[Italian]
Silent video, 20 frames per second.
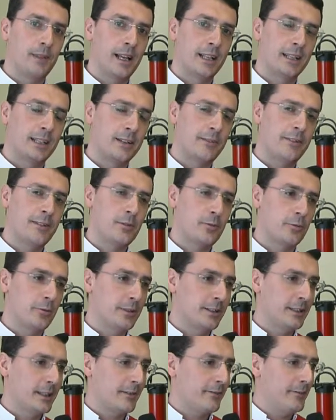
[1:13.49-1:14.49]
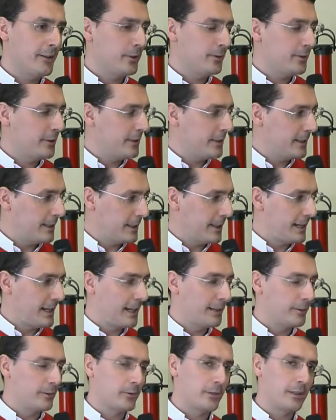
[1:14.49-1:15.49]
attraverso un intervento
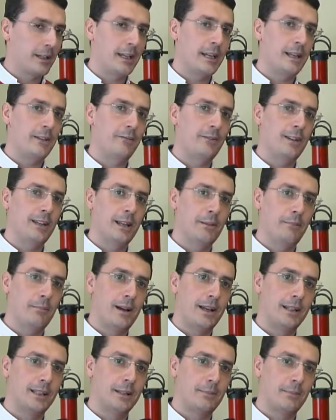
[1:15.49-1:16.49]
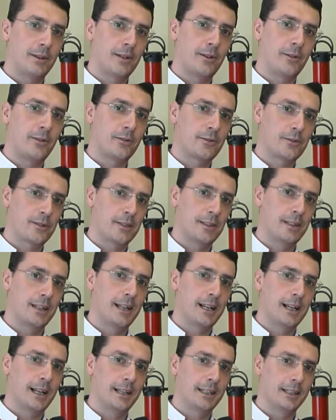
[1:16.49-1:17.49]
integrato che è Villa Abate Percorsi di
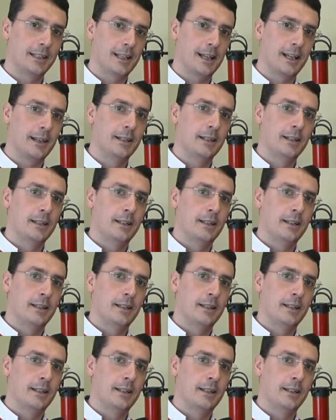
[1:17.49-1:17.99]
Legalità.